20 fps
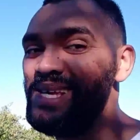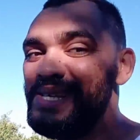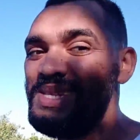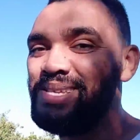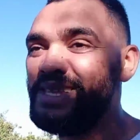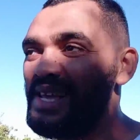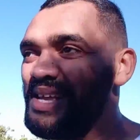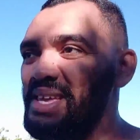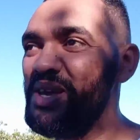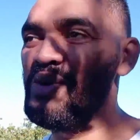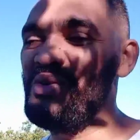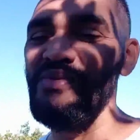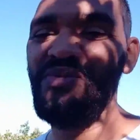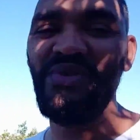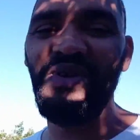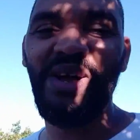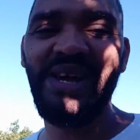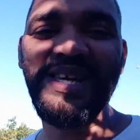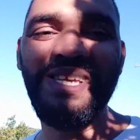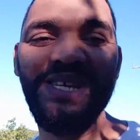Esse daqui é um
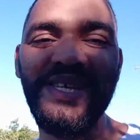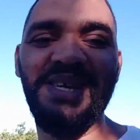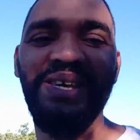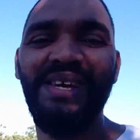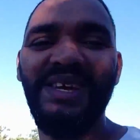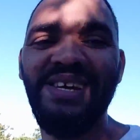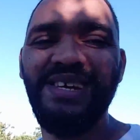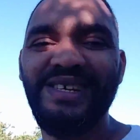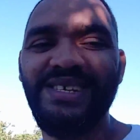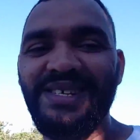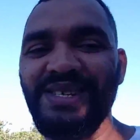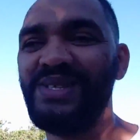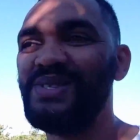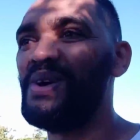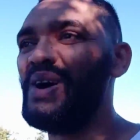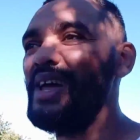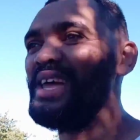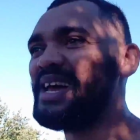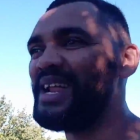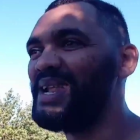vlog
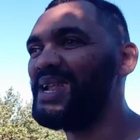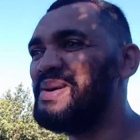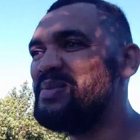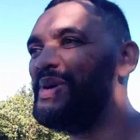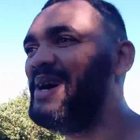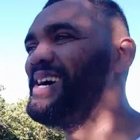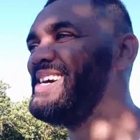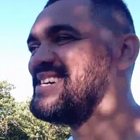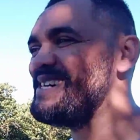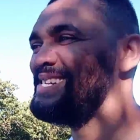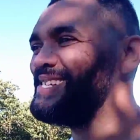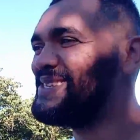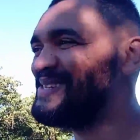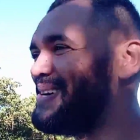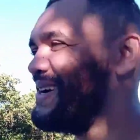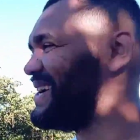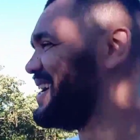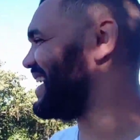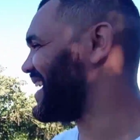só reclamando.